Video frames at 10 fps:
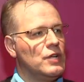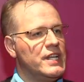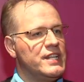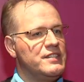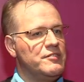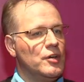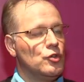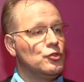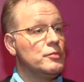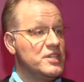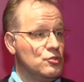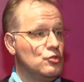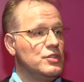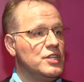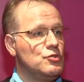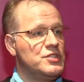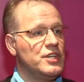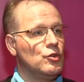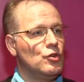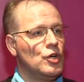les différentes bases de données du
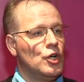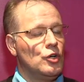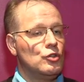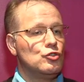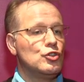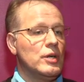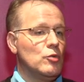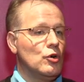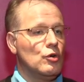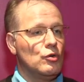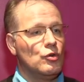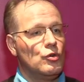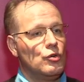CE, notamment